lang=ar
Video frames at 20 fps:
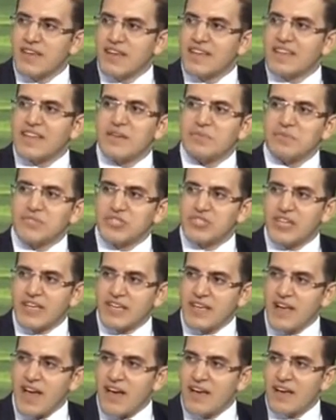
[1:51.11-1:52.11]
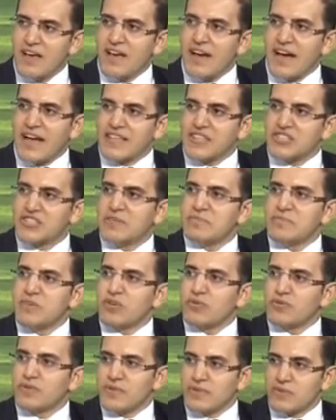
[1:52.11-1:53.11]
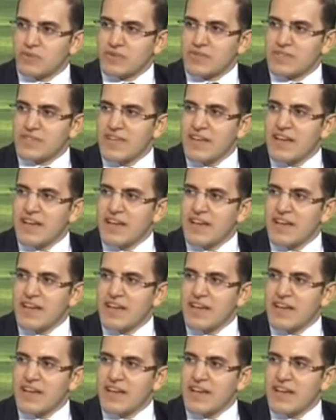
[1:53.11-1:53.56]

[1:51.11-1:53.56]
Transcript: لا بيشجع علشان بياخد فلوس